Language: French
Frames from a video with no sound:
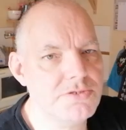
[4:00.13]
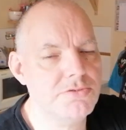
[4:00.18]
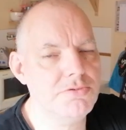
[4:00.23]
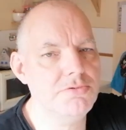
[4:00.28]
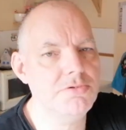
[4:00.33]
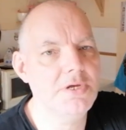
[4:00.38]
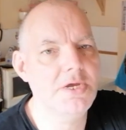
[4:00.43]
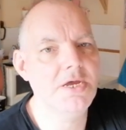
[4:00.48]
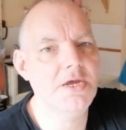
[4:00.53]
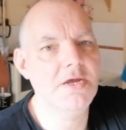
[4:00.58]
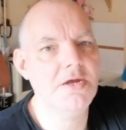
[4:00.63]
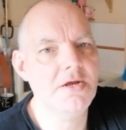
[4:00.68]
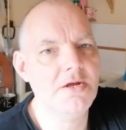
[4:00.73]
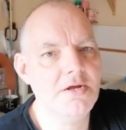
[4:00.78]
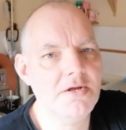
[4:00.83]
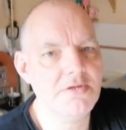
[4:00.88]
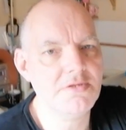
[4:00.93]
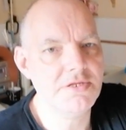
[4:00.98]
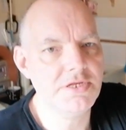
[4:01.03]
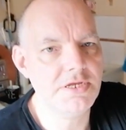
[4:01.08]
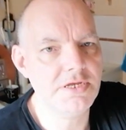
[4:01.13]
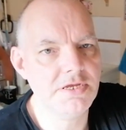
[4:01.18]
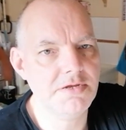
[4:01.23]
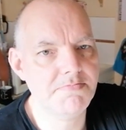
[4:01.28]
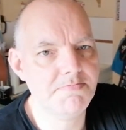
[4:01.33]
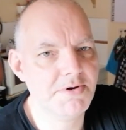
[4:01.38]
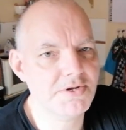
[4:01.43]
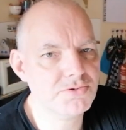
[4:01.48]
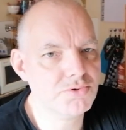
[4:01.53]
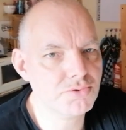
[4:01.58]
le cul
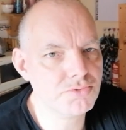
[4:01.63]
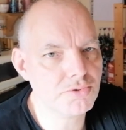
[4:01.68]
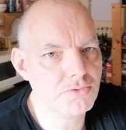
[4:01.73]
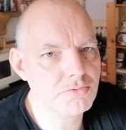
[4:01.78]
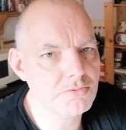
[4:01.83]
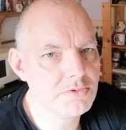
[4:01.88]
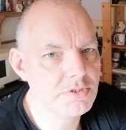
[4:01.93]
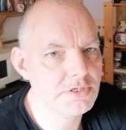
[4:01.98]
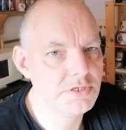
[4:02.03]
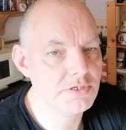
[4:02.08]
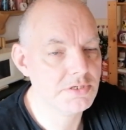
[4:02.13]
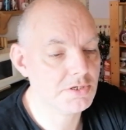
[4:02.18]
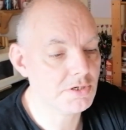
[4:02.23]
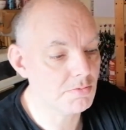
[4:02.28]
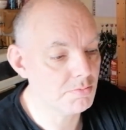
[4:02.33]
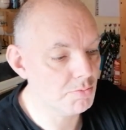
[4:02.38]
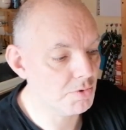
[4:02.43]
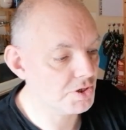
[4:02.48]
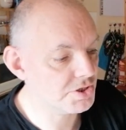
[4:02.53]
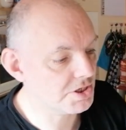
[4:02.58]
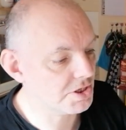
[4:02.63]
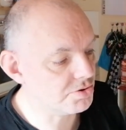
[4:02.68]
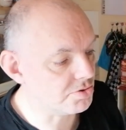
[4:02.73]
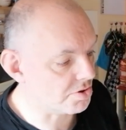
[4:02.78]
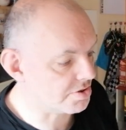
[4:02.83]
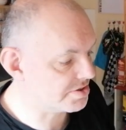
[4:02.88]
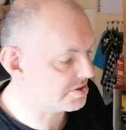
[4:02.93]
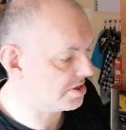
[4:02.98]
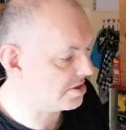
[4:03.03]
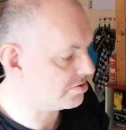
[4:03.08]
des pâtes au thon. Et comme moi,
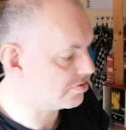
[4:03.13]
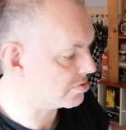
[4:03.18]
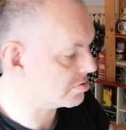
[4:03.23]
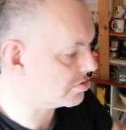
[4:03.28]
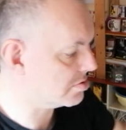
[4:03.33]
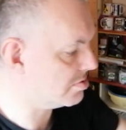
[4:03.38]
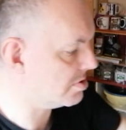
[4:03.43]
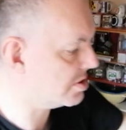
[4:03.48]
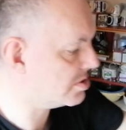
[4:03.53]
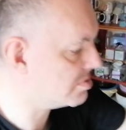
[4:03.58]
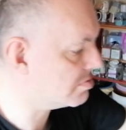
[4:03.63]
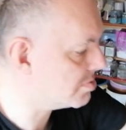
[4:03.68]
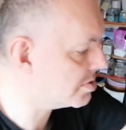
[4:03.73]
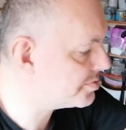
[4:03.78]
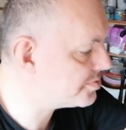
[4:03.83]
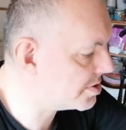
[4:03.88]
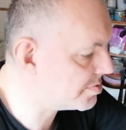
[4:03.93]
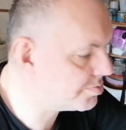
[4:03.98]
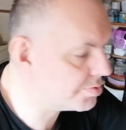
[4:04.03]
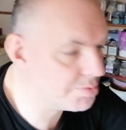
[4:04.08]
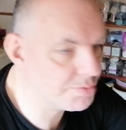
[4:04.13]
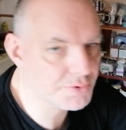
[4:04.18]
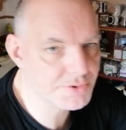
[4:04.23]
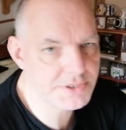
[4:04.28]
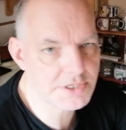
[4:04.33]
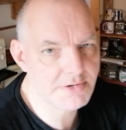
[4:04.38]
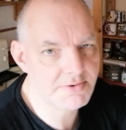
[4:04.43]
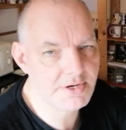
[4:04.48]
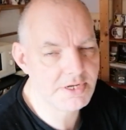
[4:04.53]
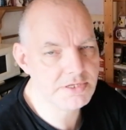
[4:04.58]
j'adore ça. Donc voilà, je vais m'en faire pour mon
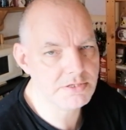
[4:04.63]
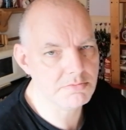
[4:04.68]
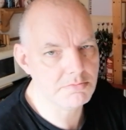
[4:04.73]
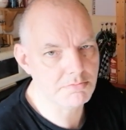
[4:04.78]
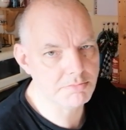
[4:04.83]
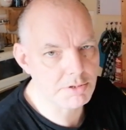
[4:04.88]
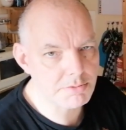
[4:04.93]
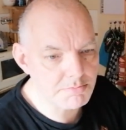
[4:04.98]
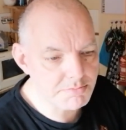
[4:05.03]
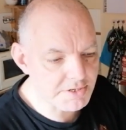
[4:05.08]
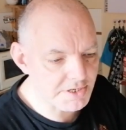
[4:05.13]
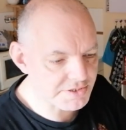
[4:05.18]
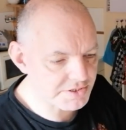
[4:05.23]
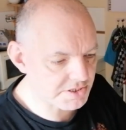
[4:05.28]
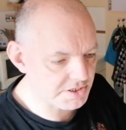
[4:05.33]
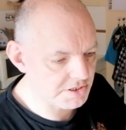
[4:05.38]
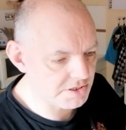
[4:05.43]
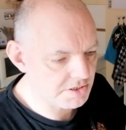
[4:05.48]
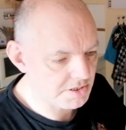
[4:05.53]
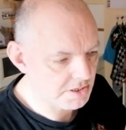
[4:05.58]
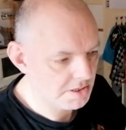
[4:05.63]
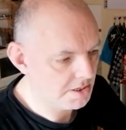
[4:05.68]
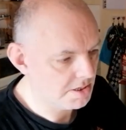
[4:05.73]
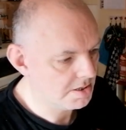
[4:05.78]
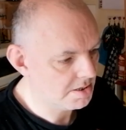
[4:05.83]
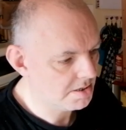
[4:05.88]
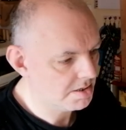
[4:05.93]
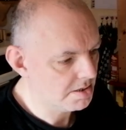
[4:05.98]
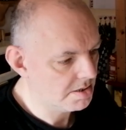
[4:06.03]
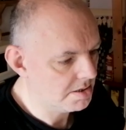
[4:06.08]
travail, une bonne plâtrée.
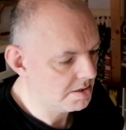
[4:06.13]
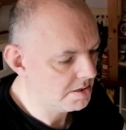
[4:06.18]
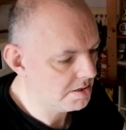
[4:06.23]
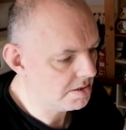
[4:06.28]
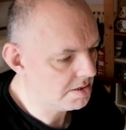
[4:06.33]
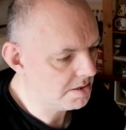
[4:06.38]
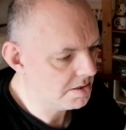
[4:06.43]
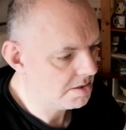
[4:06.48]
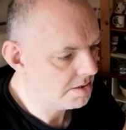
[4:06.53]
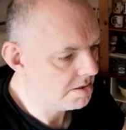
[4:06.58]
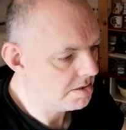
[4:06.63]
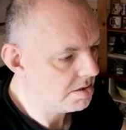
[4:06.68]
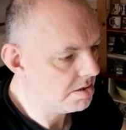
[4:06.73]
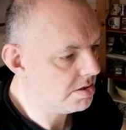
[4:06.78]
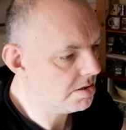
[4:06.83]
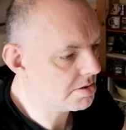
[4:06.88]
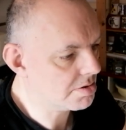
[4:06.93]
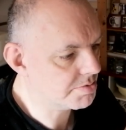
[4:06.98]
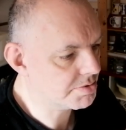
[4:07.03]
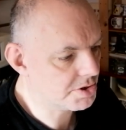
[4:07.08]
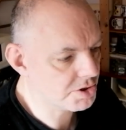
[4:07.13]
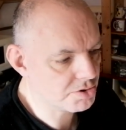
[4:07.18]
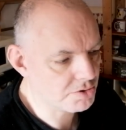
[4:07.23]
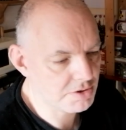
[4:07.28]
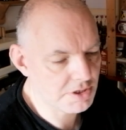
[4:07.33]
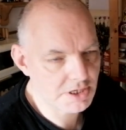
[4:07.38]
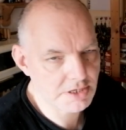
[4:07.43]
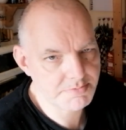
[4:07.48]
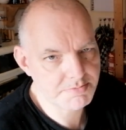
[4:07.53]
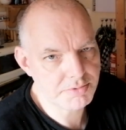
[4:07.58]
Et comme ça,
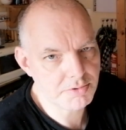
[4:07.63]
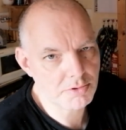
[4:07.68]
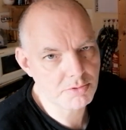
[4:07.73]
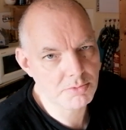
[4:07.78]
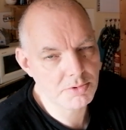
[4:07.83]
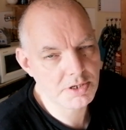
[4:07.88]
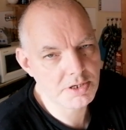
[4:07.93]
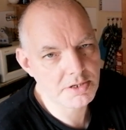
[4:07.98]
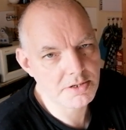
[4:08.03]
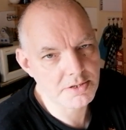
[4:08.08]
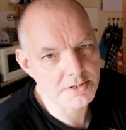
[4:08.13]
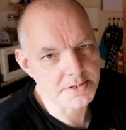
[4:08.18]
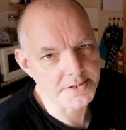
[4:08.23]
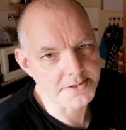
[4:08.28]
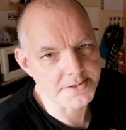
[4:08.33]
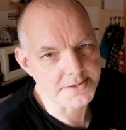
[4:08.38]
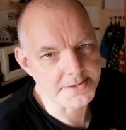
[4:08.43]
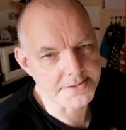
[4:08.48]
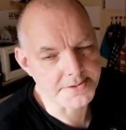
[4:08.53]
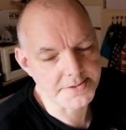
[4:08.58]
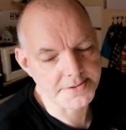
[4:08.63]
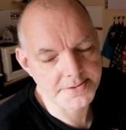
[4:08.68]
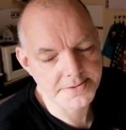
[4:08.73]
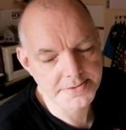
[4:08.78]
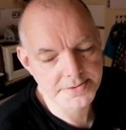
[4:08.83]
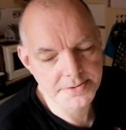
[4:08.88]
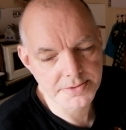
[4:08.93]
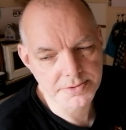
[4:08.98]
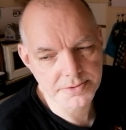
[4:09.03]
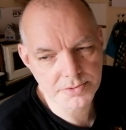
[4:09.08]
j'en aurai pour moi euh,
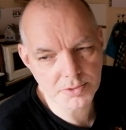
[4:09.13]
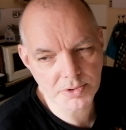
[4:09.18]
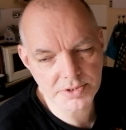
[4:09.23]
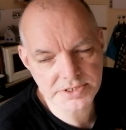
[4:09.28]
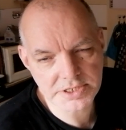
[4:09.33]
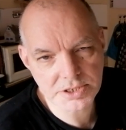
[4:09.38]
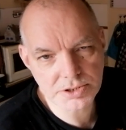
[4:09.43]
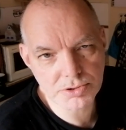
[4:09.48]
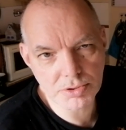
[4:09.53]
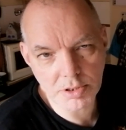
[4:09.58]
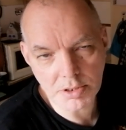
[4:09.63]
3-4